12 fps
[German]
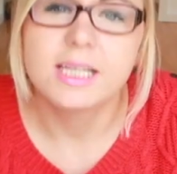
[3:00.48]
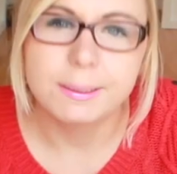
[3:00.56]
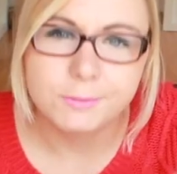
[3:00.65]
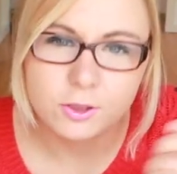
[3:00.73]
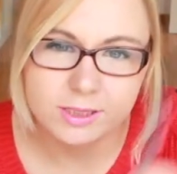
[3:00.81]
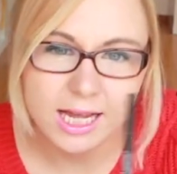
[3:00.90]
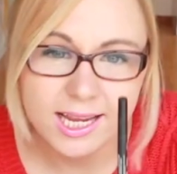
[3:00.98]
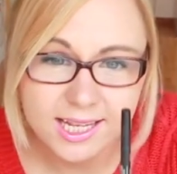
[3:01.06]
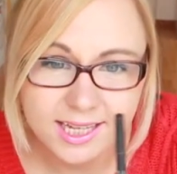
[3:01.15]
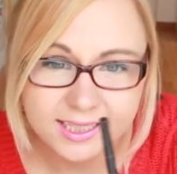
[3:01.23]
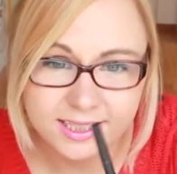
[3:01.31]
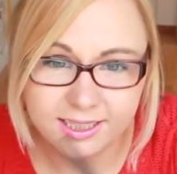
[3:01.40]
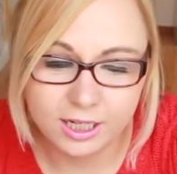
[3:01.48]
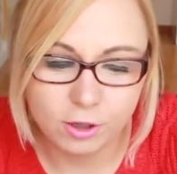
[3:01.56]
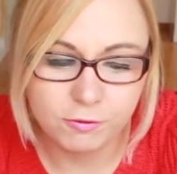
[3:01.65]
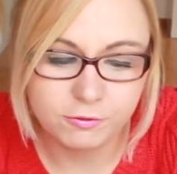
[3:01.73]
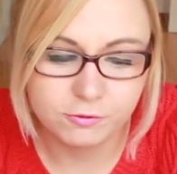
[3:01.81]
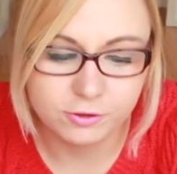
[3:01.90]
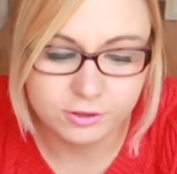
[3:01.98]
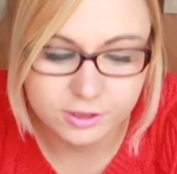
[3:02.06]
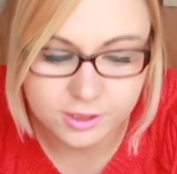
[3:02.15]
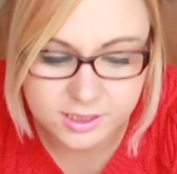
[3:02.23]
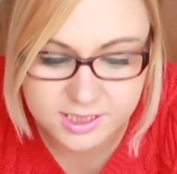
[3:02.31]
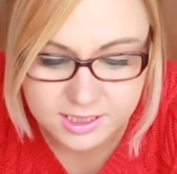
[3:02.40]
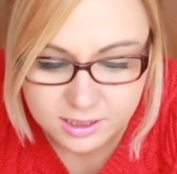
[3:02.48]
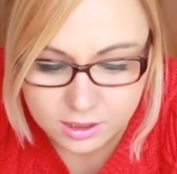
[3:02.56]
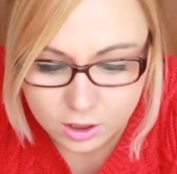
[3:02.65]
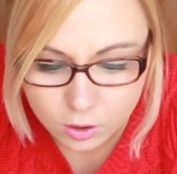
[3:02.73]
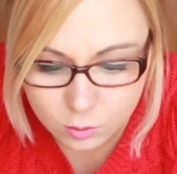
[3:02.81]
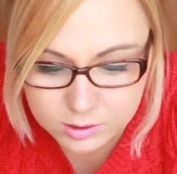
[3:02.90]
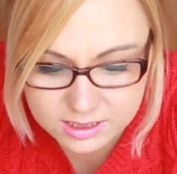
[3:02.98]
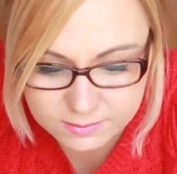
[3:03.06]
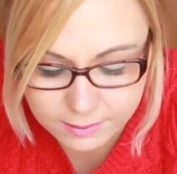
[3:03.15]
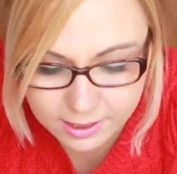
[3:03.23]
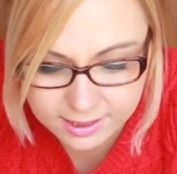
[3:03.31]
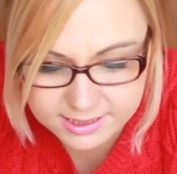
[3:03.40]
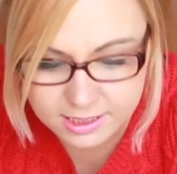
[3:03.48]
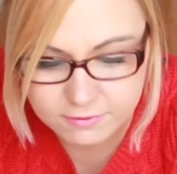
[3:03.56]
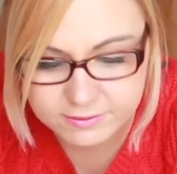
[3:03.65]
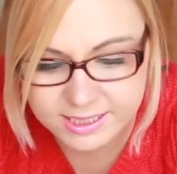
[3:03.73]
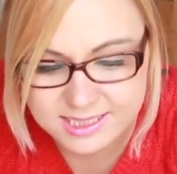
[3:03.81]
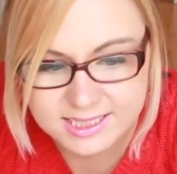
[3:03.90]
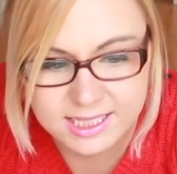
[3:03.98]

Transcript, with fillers: Ich habe mir noch einen Eyeliner gekauft von NYX. Und zwar ist der auf der